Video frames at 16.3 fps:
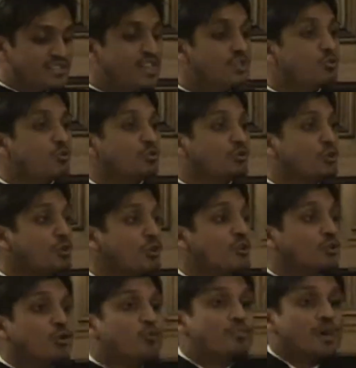c'est donc que
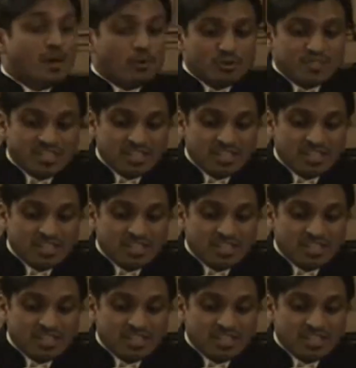notre père